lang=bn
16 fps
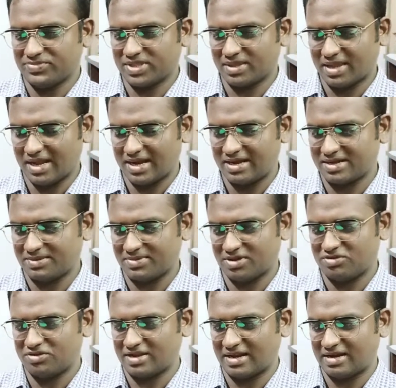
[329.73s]
কালারটা
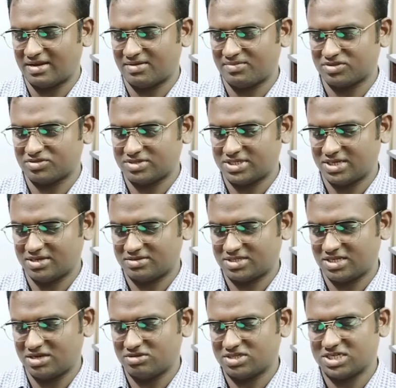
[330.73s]
বেগুনি কালারের মতো
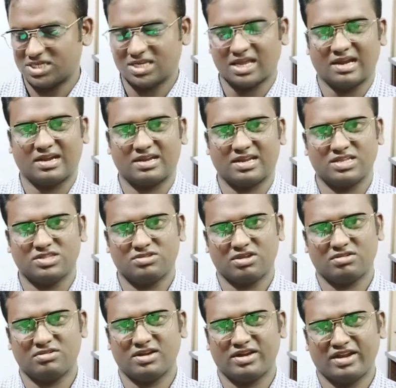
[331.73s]
ছিল সেই কালারটা কিন্তু
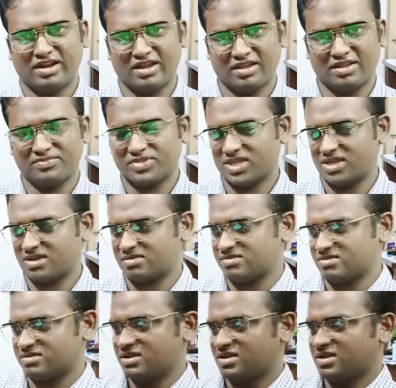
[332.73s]
এখন আর নাই এখন
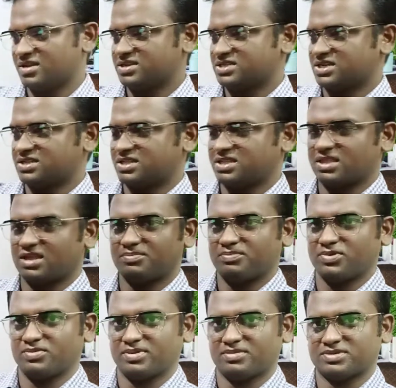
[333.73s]
সে তার
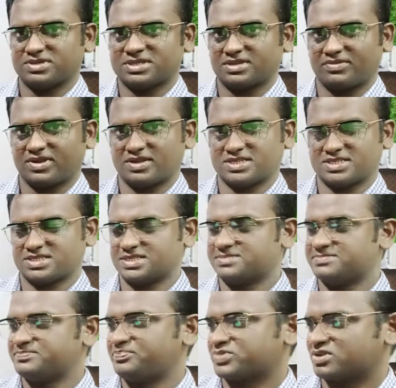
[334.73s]
পূর্বের অবস্থা ফিরে আসছে
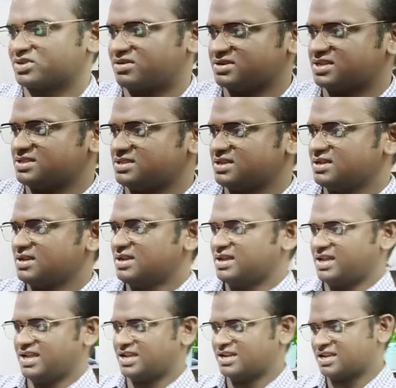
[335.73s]
অর্থাৎ
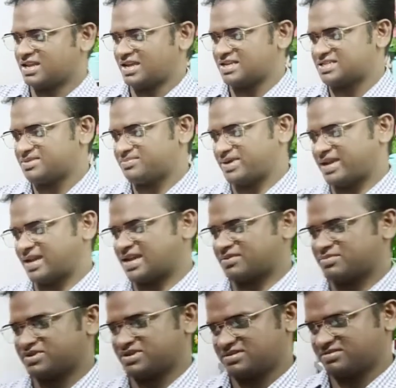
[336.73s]
এখানে ক্যালসিয়াম
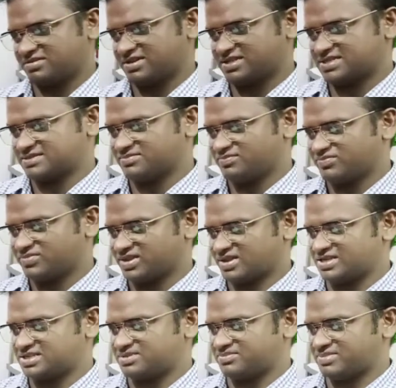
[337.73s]
বাইকার্বনেট হয়ে গেছে
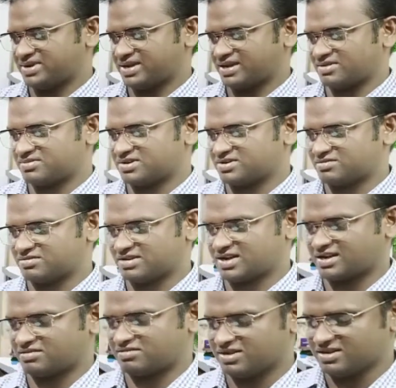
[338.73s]
ক্যালসিয়াম বাইকার্বনেট হওয়ার
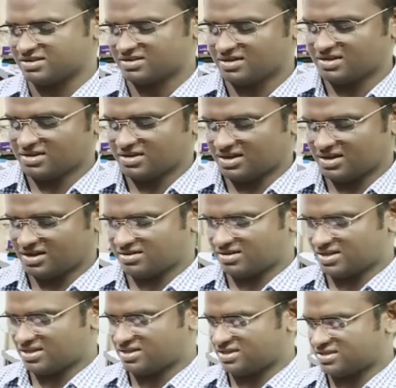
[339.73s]
কারণে
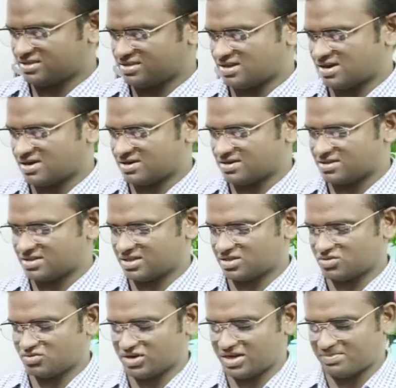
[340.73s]
ওই যে তার যে
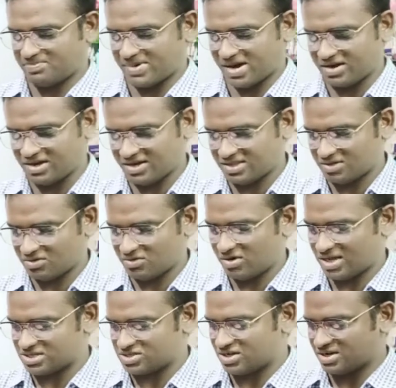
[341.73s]
চনের পানির যে
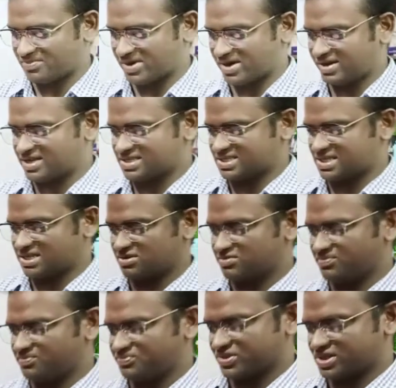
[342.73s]
ঘোলা চনের পানিটা ছিল
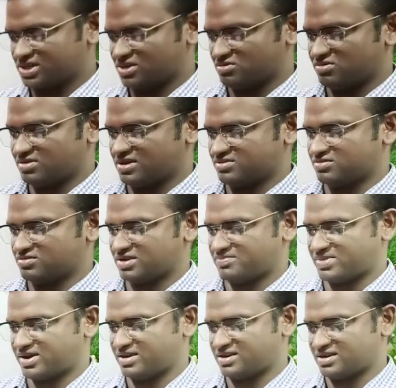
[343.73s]
সেই ঘোলা চনের
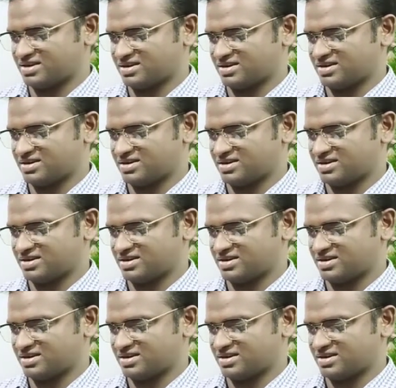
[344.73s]
পানিটার